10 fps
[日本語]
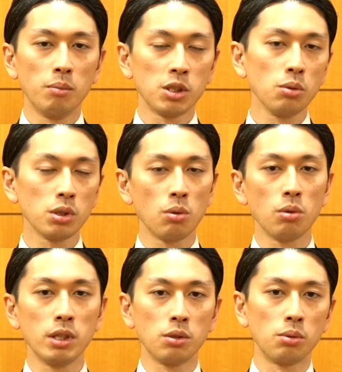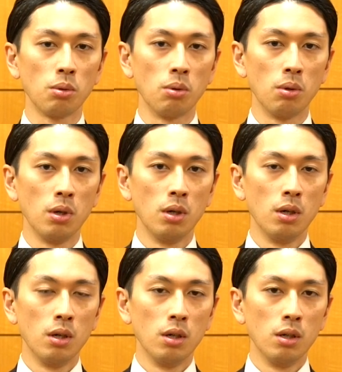まあ、少しここでちょっと
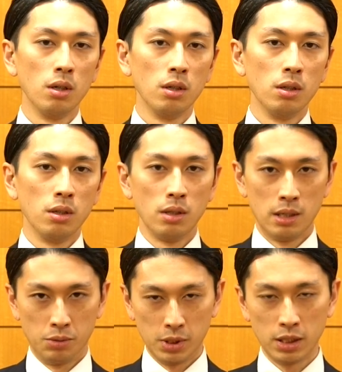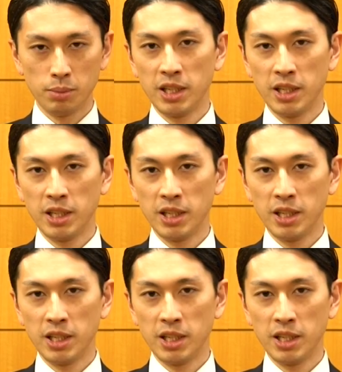あの説